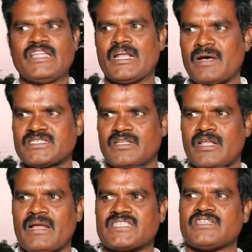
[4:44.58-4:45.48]
నిర్మా
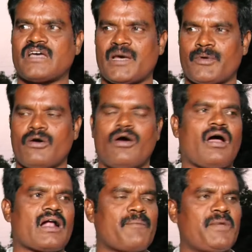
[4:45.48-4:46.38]
నిర్మలా సీతారామను
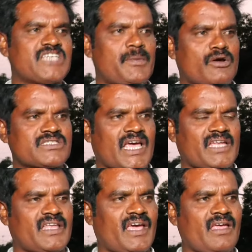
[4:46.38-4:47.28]
అక్కడ బీజేపీలో
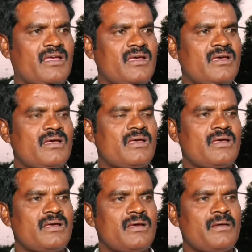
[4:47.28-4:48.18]
కొనసాగింది
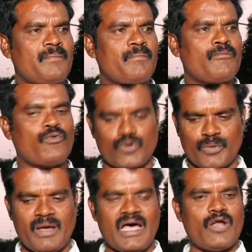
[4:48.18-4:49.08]

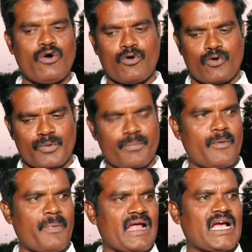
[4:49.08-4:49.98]
కుటుంబాలు
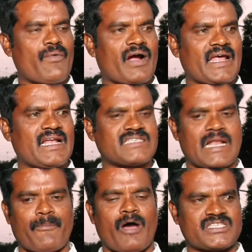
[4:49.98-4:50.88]
కుటుంబం పరంగా ఒకటైనా
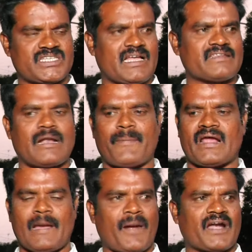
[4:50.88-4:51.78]
సరే పాటు సిద్ధాంతాల
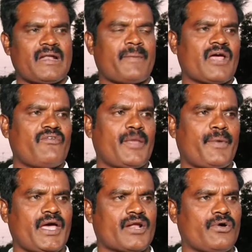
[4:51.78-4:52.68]
పరంగా పార్టీల పరంగా
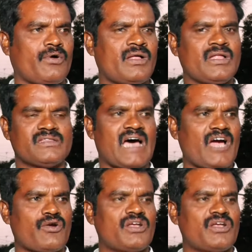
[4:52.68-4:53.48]
విడిపోయారు దాని